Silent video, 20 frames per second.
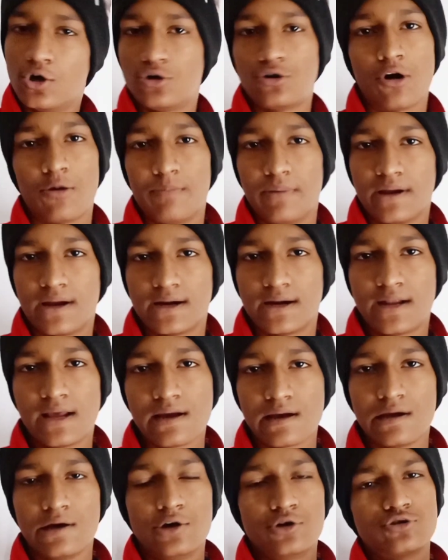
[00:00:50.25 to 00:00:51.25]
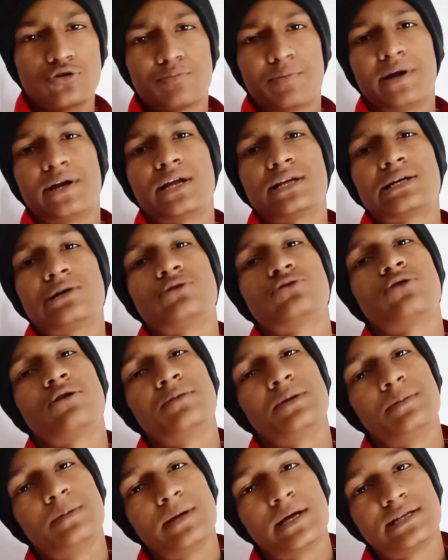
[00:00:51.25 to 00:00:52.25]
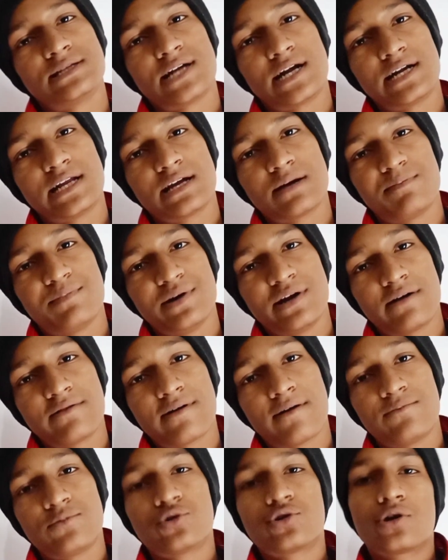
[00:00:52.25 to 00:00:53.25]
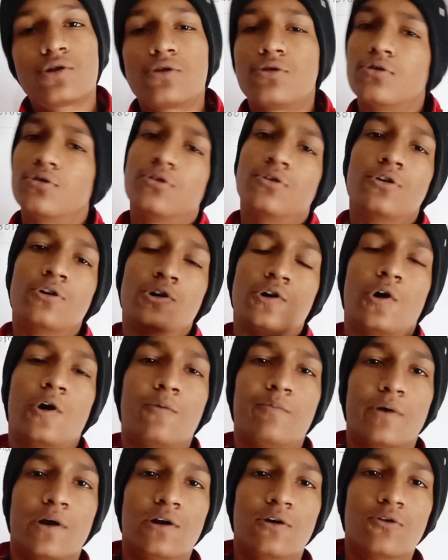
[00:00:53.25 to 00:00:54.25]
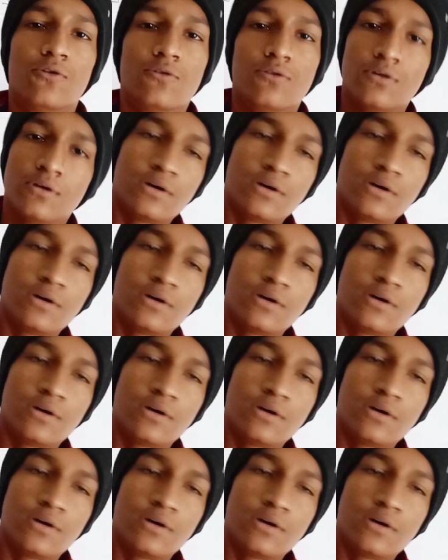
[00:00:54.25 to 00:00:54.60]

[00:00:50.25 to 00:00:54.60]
टॉपिक है ठीक है सो तो पढ़ना चाहो तो अभी भी एनसीआरटी e का पीडीएफ डाउनलोड करो और पढ़ लो